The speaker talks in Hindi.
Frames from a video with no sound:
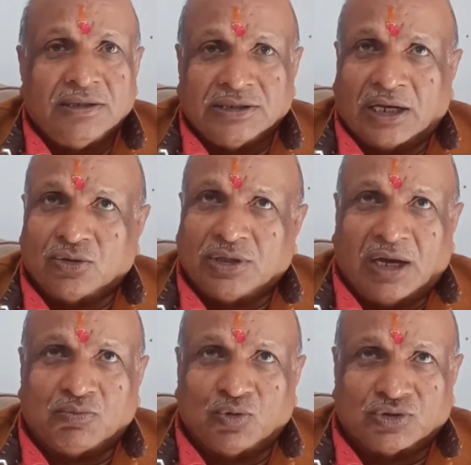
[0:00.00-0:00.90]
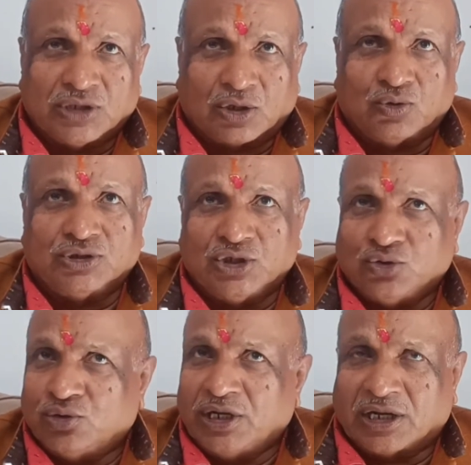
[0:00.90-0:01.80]
चारों धाम को सड़कों से
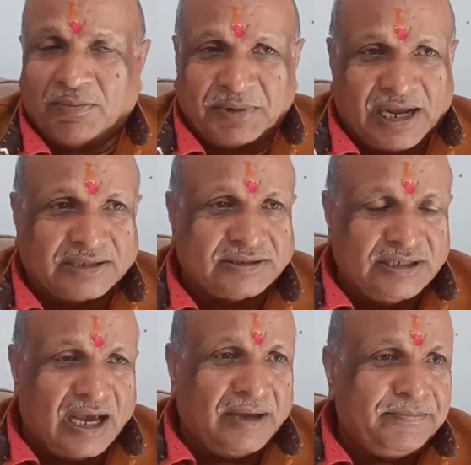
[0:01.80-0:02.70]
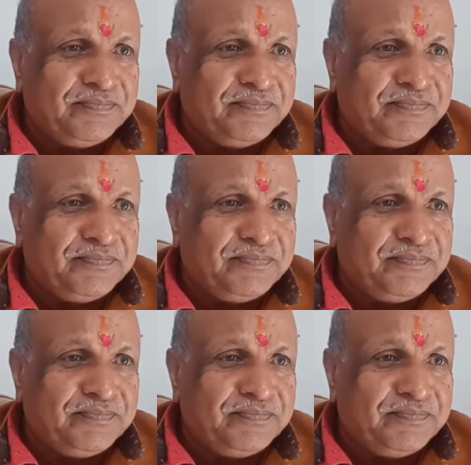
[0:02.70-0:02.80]
जोड़ने का प्रयास किया